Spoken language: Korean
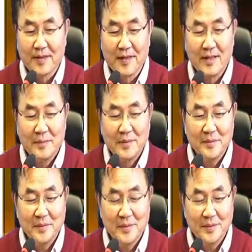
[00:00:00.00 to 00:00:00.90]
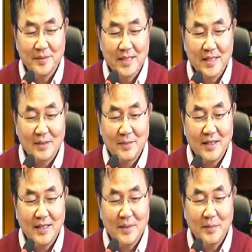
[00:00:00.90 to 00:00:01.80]
어, 한번 뭐 잠깐
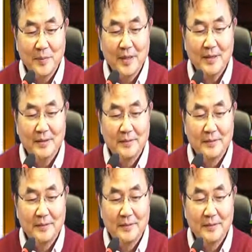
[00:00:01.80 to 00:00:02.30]
플레이를 해보면